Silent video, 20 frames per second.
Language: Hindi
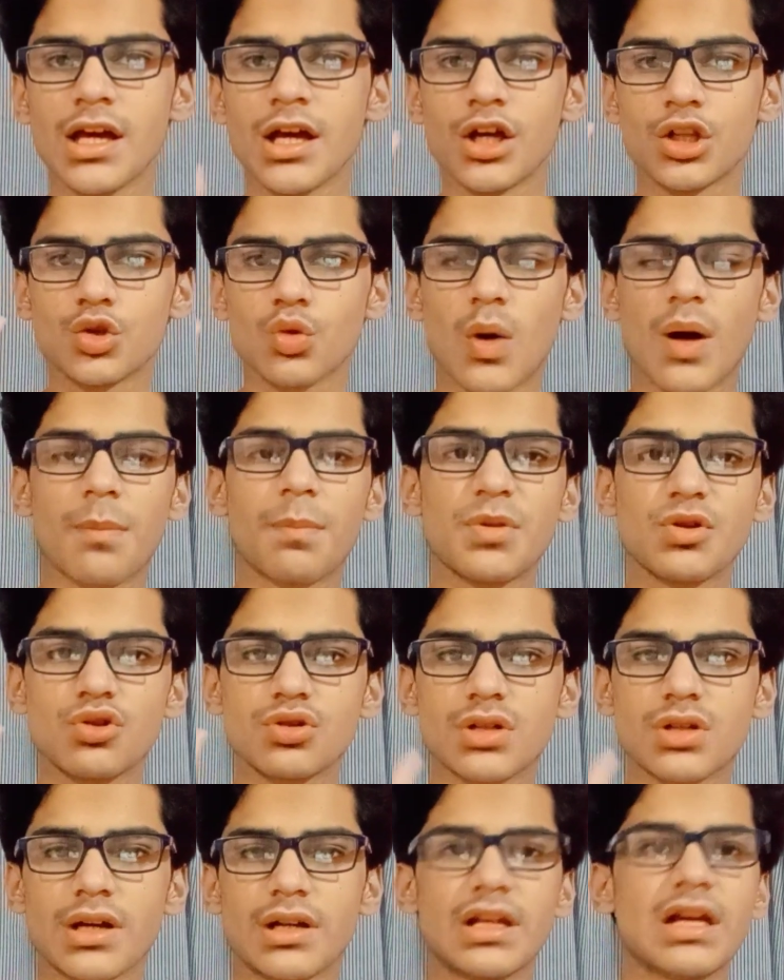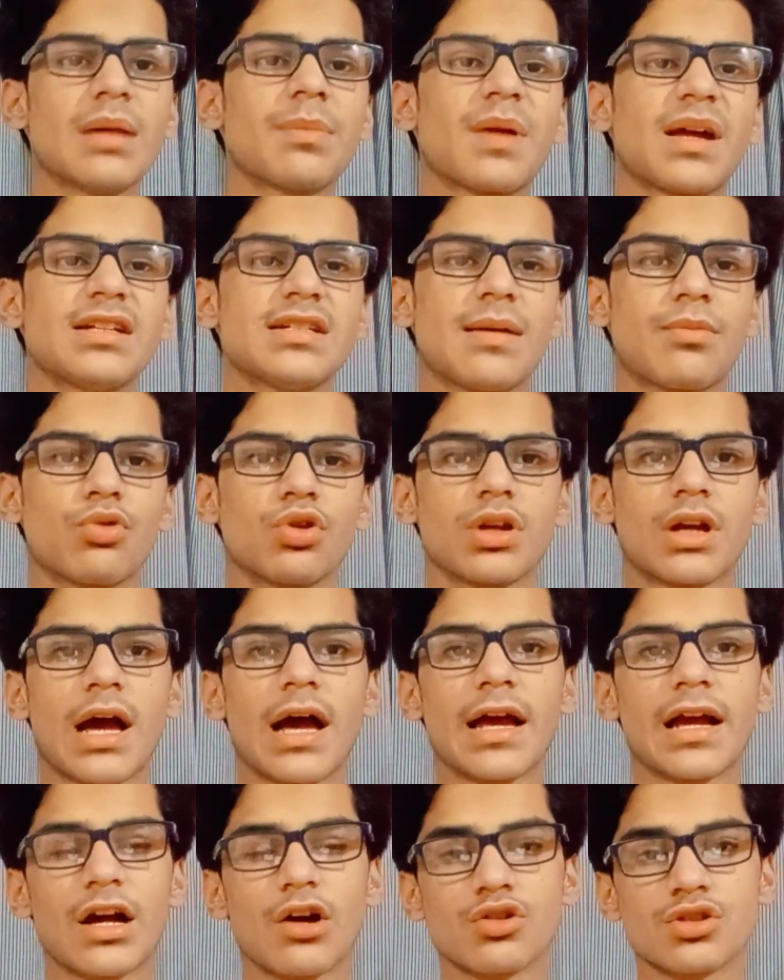तो वहाँ पे जो इसका रियल प्राइस आपको
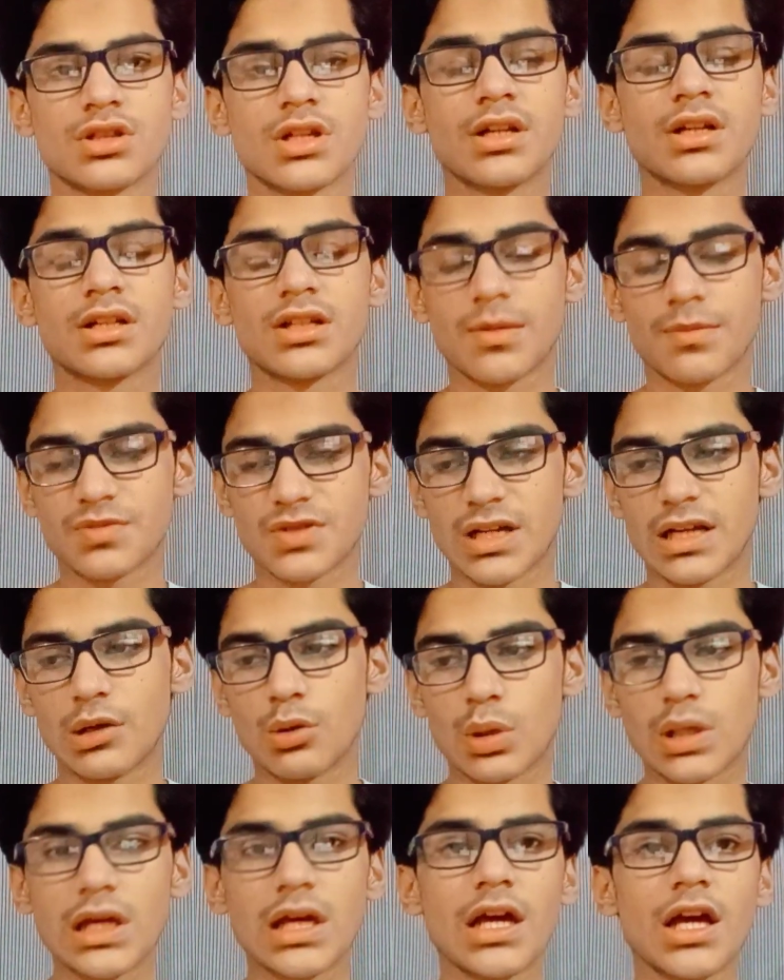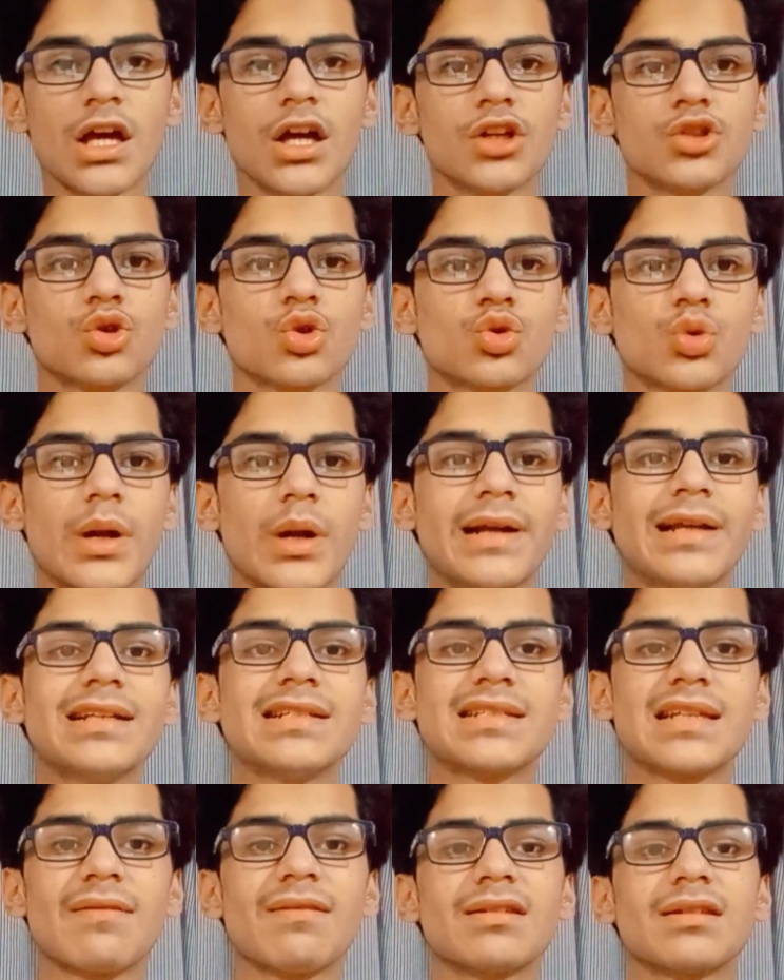दिखाएगा उस दिन जब सेल होगी तो ट्वेंटी
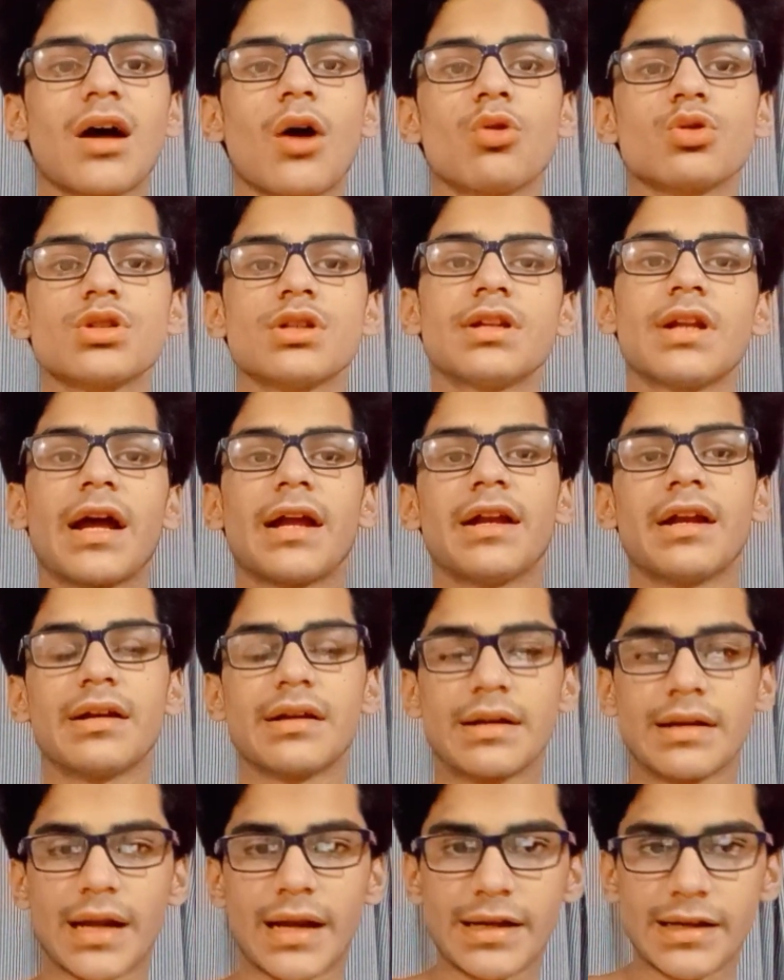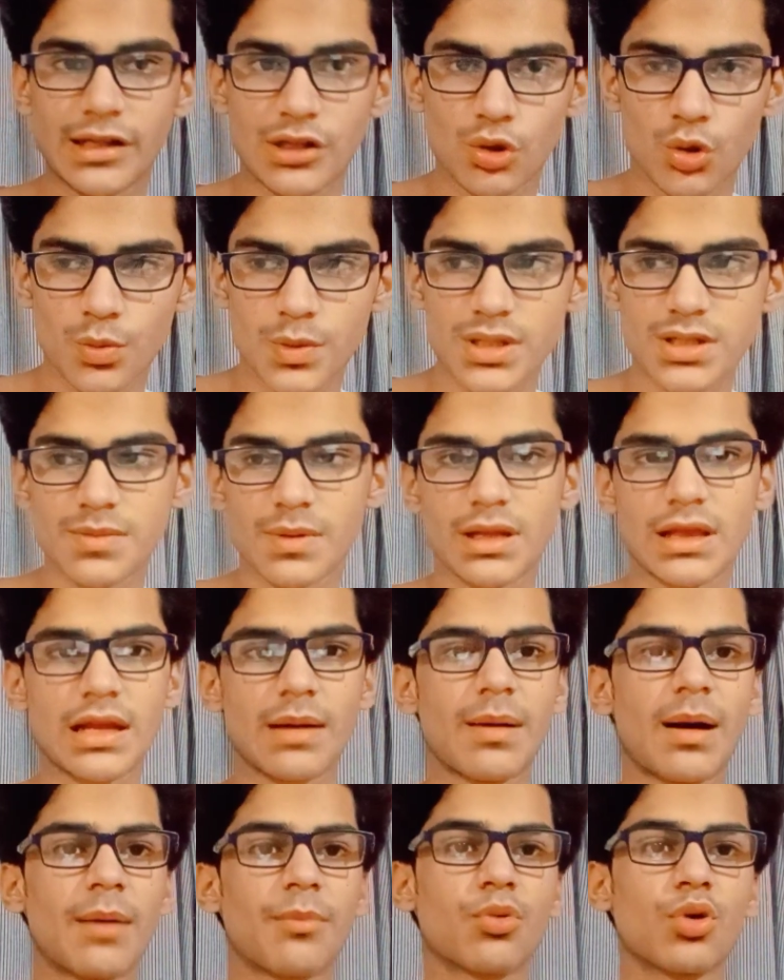सेवन थाउजेंड नाइन हंड्रेड नाइन्टी रुपीज़ मतलब
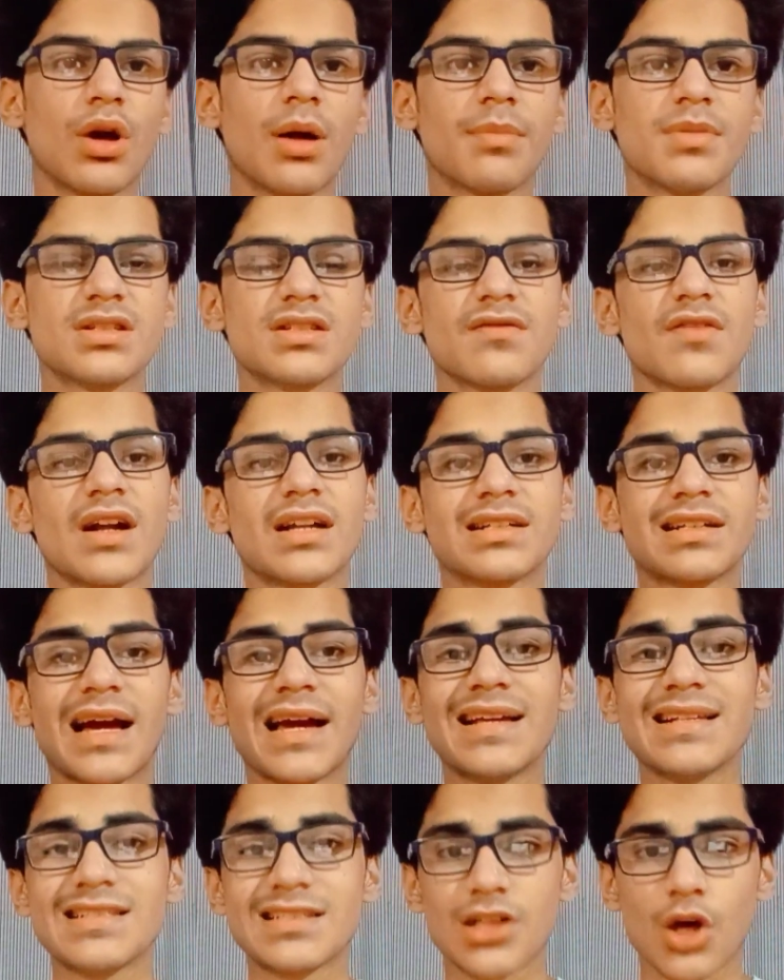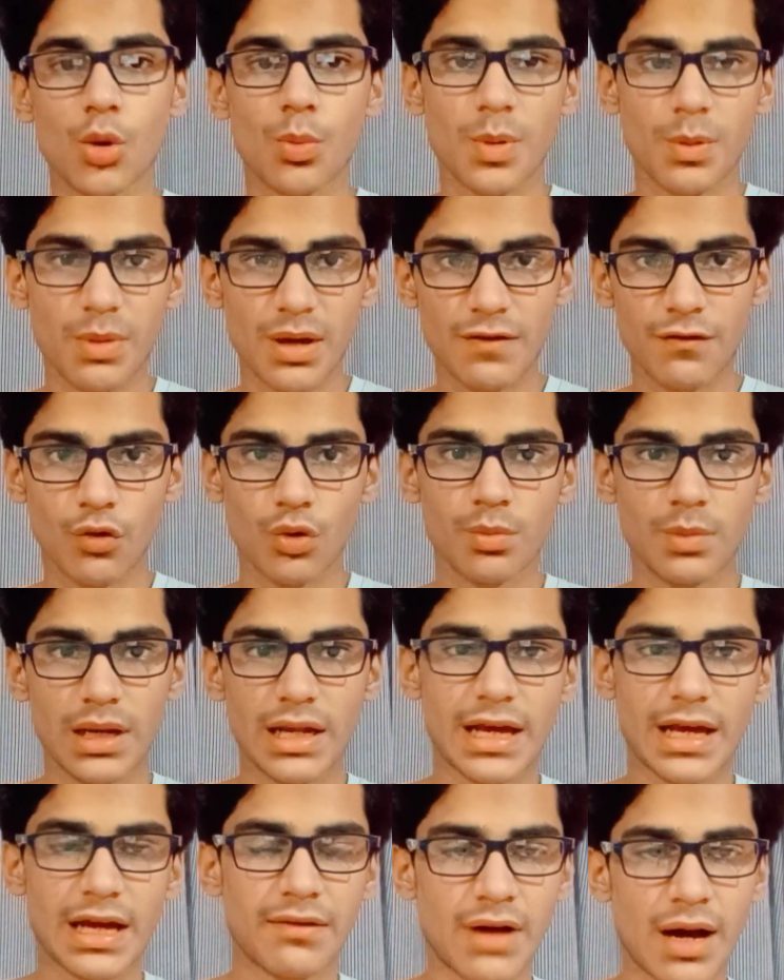आपको यहाँ पे सिर्फ अट्ठाईस हज़ार रुपये में ये फ़ोन
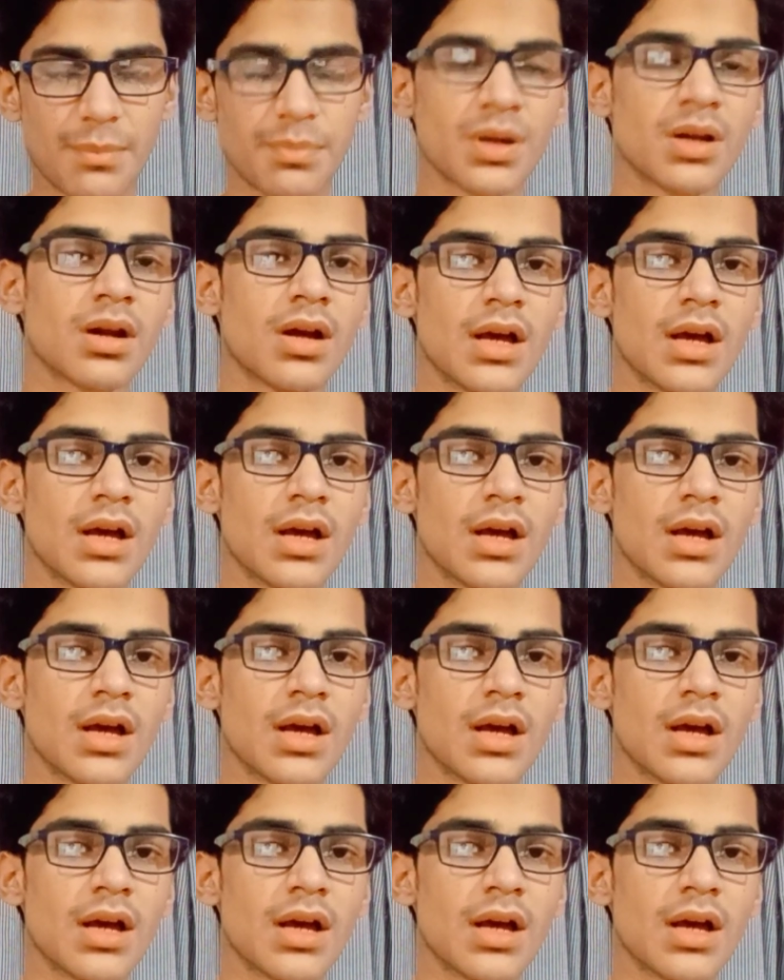मिलेगा वहाँ पर